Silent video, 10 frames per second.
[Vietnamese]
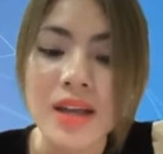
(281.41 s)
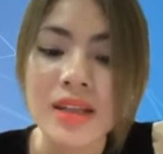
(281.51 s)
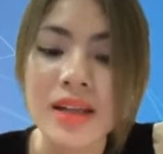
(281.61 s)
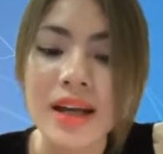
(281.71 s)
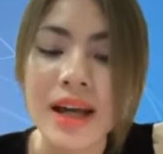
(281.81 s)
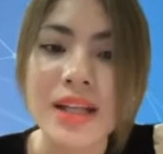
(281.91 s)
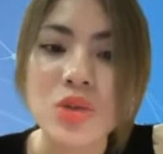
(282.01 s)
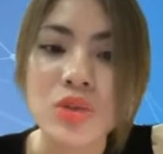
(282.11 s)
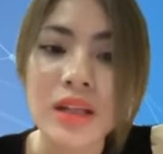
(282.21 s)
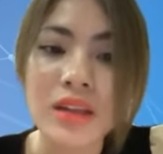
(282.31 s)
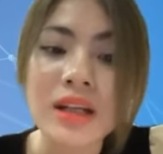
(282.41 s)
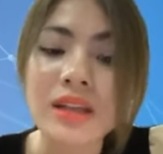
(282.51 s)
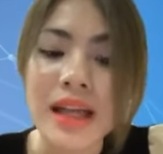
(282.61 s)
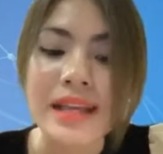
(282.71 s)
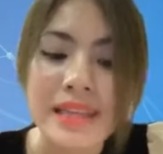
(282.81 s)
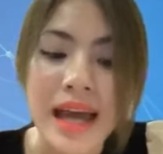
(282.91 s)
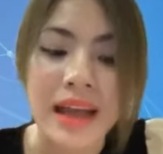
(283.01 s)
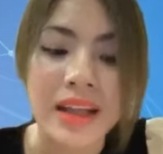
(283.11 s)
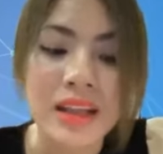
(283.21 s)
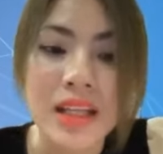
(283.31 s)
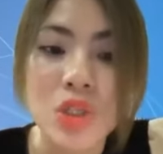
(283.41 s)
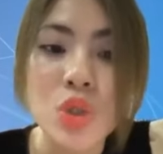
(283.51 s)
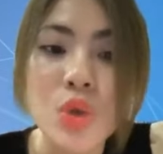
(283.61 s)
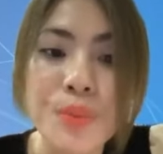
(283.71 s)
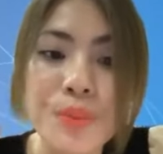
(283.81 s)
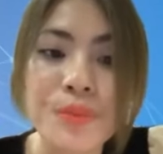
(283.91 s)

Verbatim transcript: tức là cách để chúng ta tích tài sản để giúp